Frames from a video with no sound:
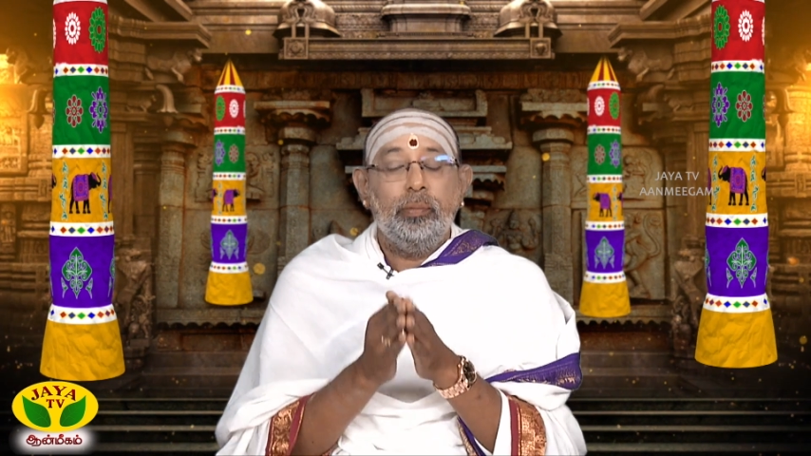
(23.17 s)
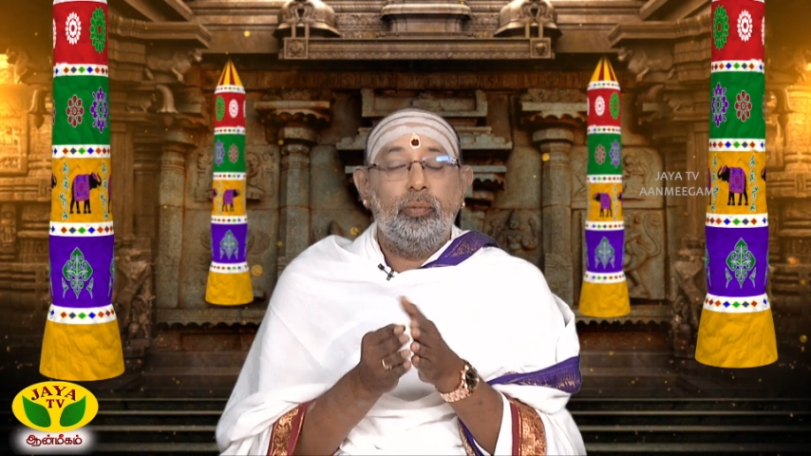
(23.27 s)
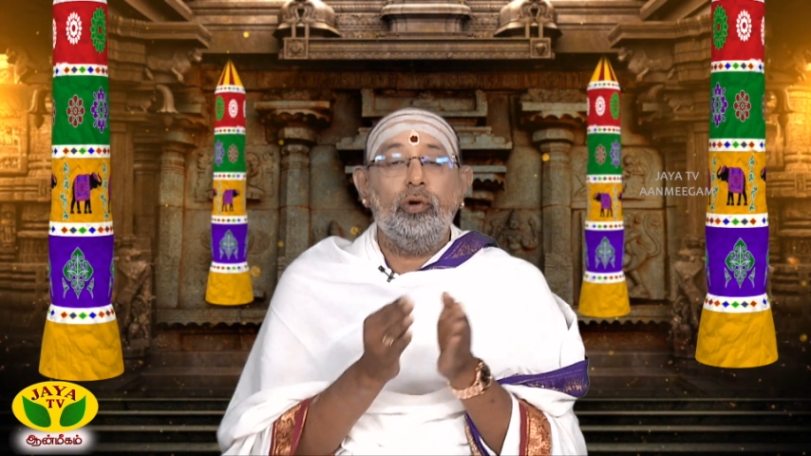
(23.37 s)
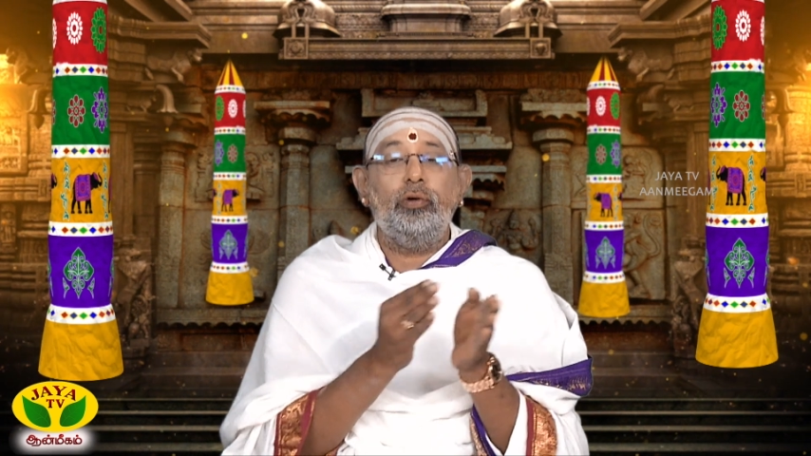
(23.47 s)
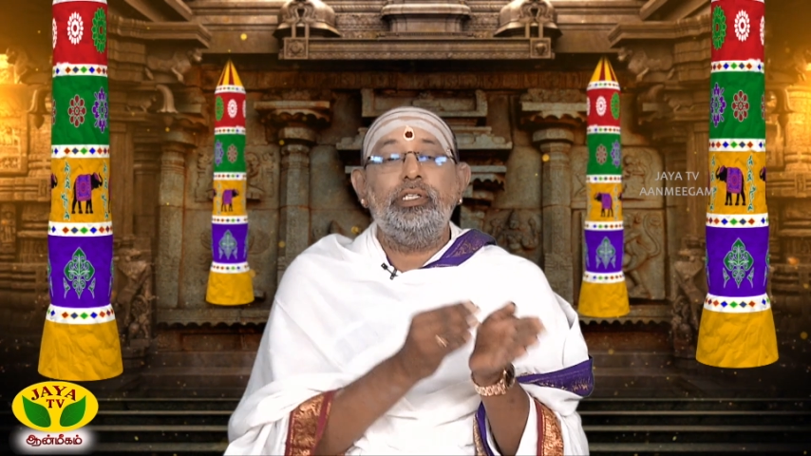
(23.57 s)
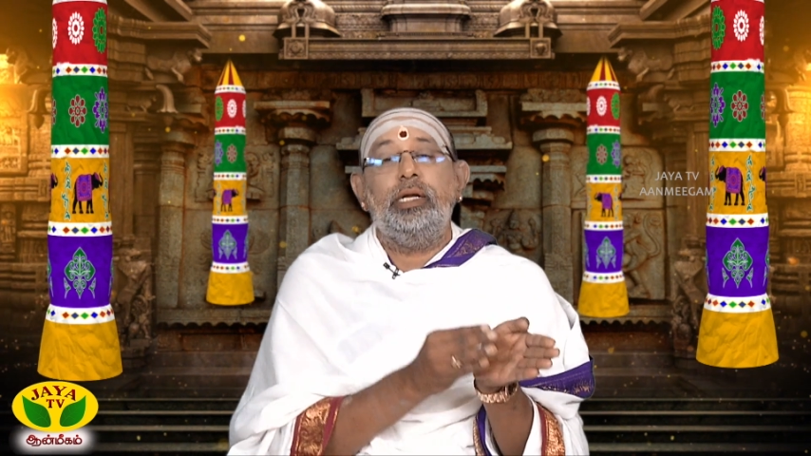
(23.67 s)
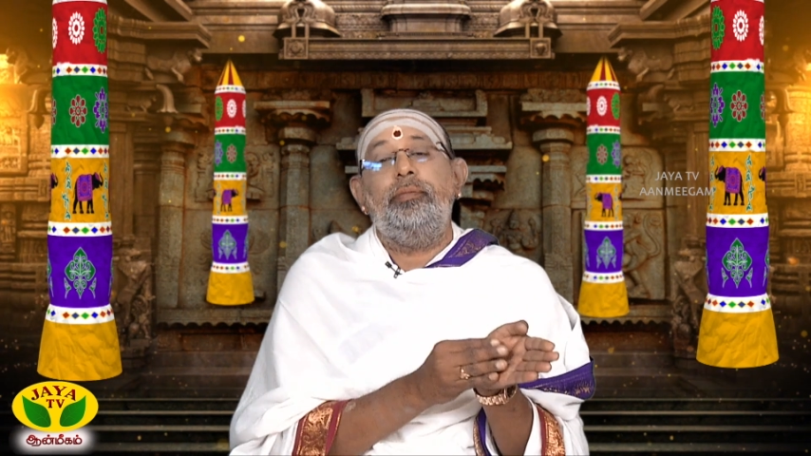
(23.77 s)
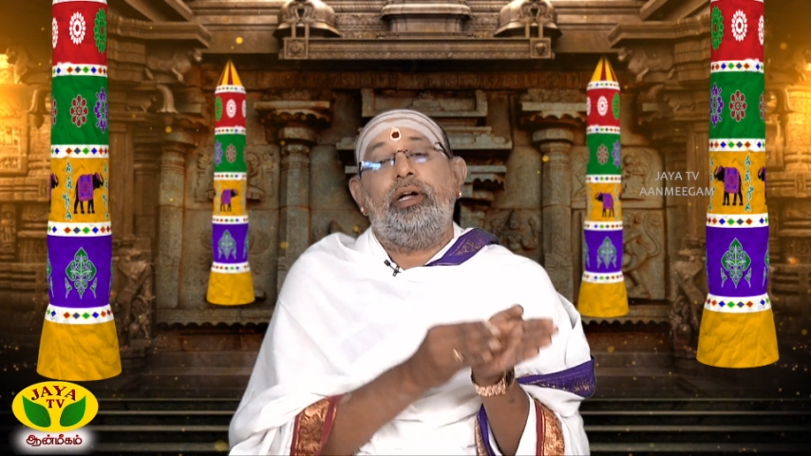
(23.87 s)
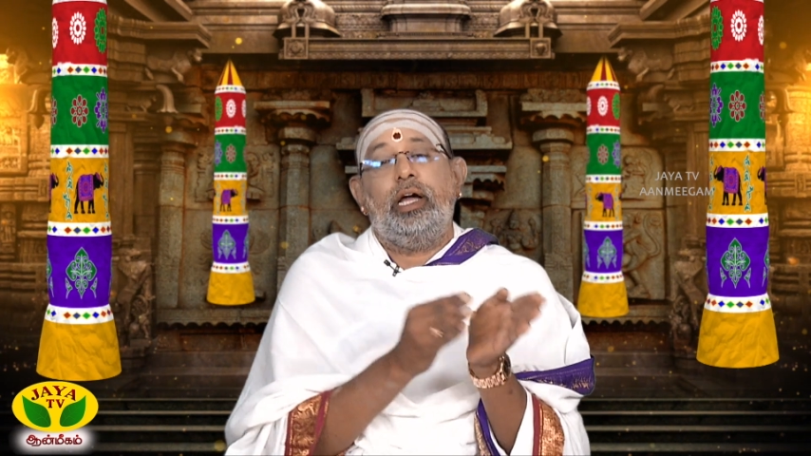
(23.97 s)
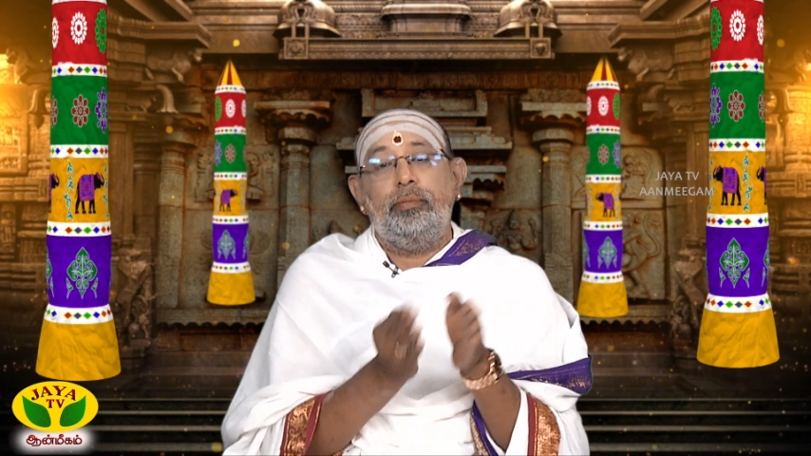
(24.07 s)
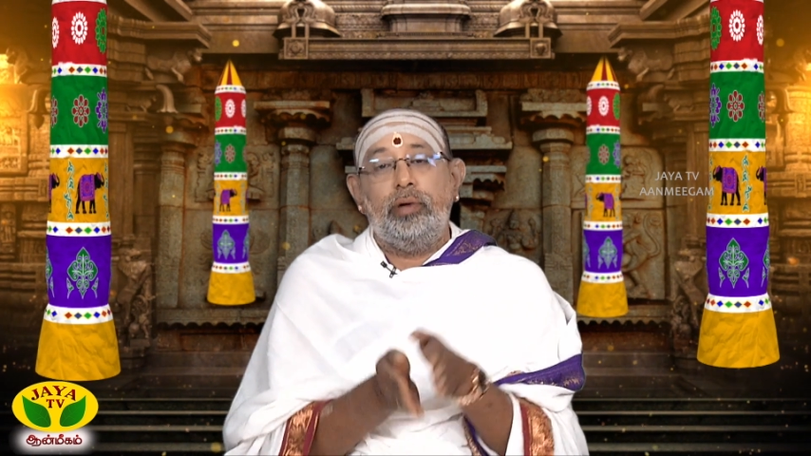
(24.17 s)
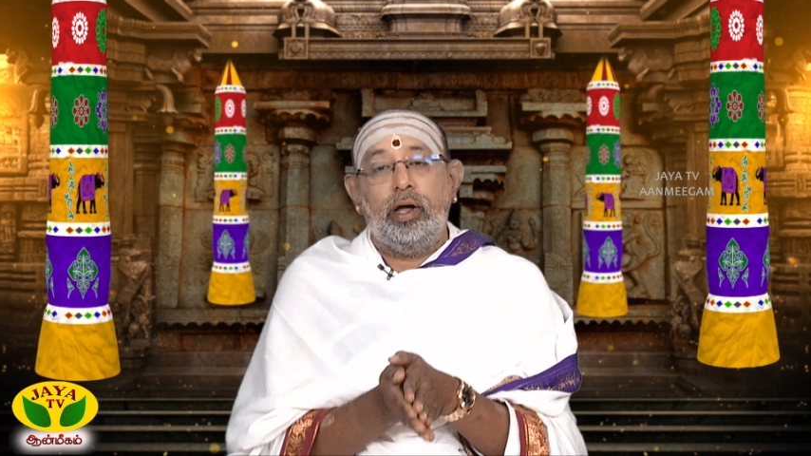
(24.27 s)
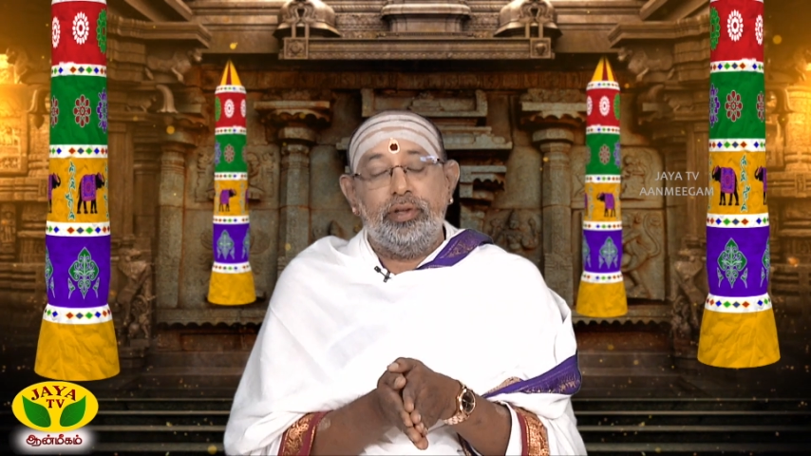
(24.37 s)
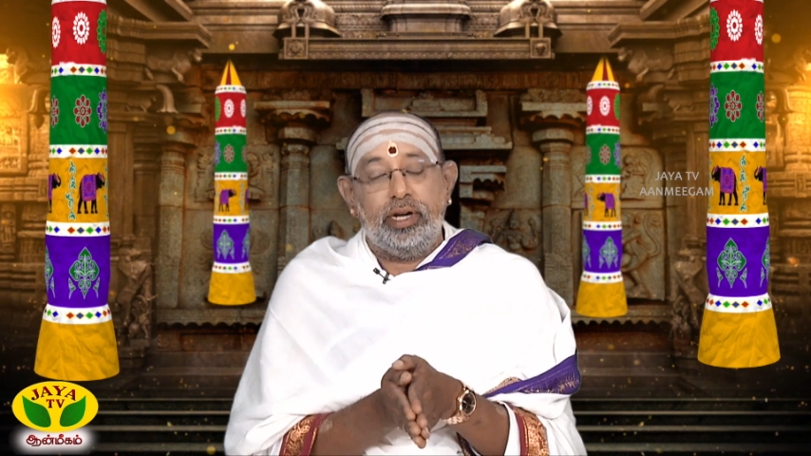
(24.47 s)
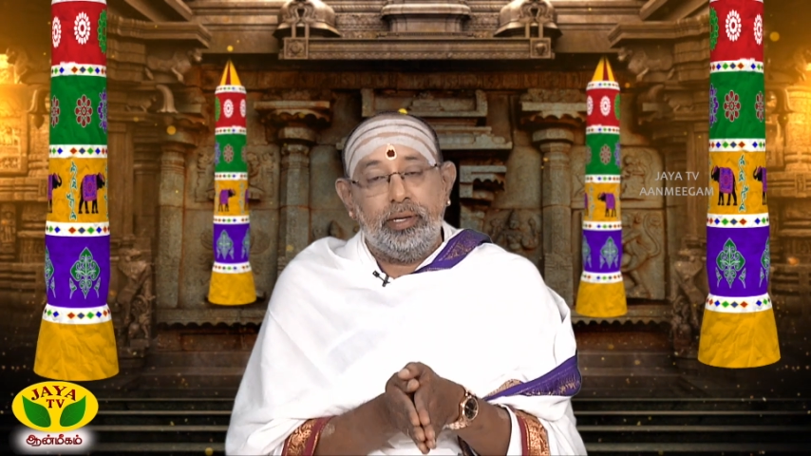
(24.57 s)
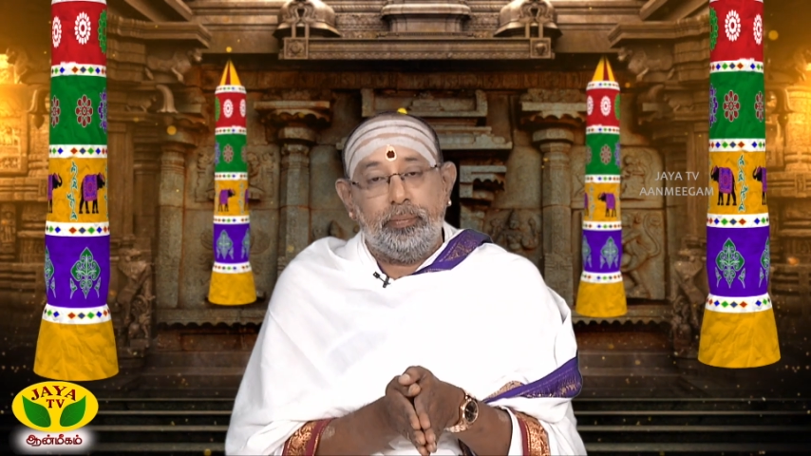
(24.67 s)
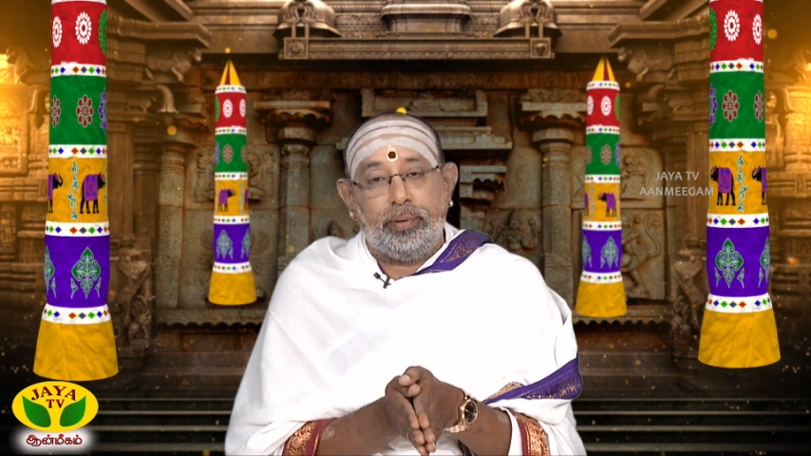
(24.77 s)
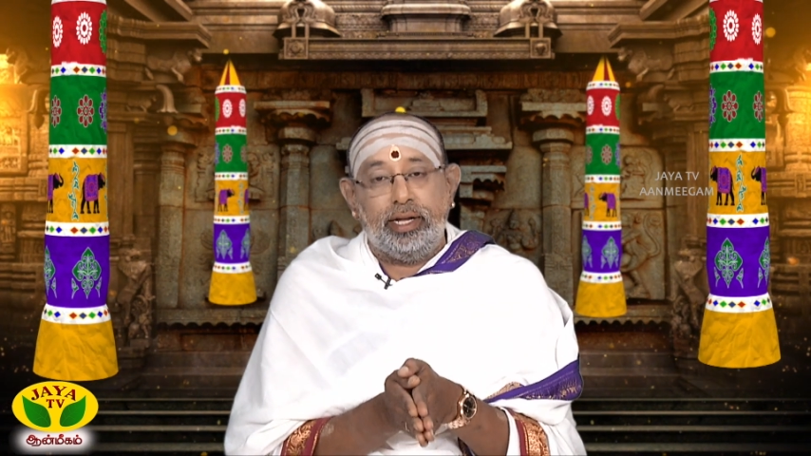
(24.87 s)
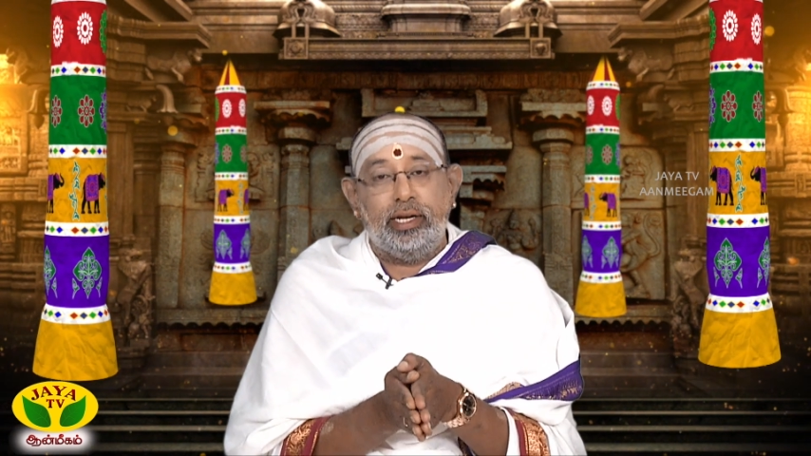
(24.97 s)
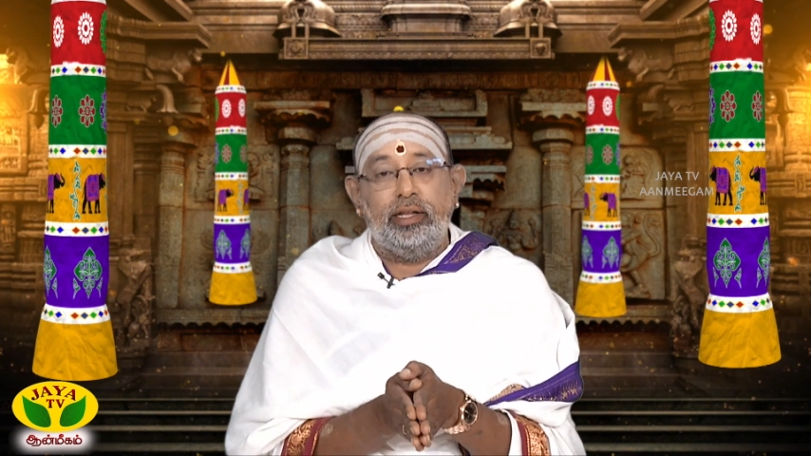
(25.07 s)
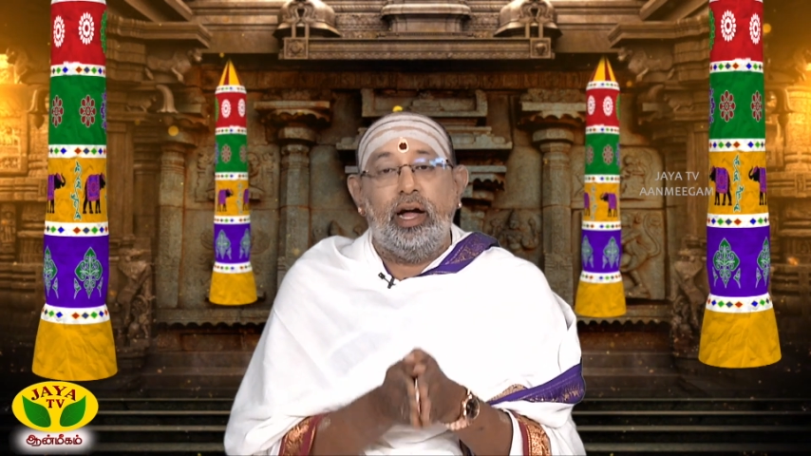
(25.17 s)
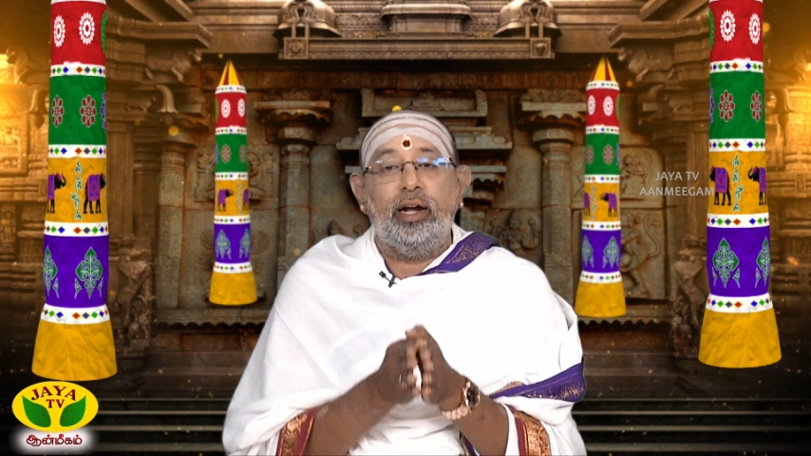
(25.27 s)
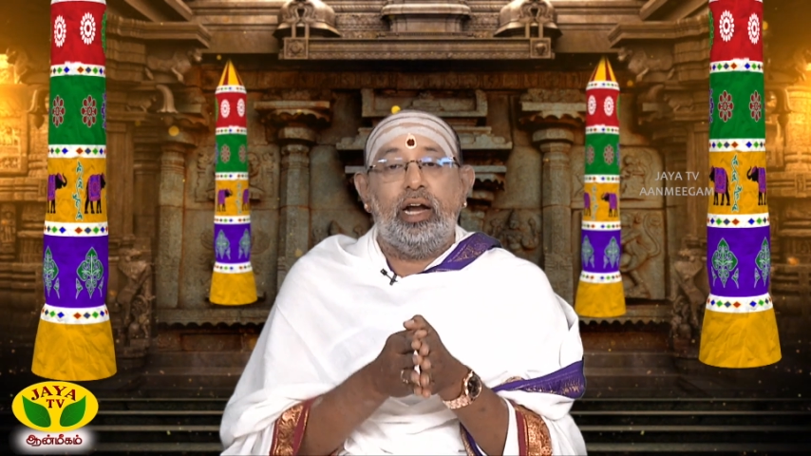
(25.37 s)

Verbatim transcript: பூர்வஜென்ம கர்மாவின் அடிப்படையில் தான்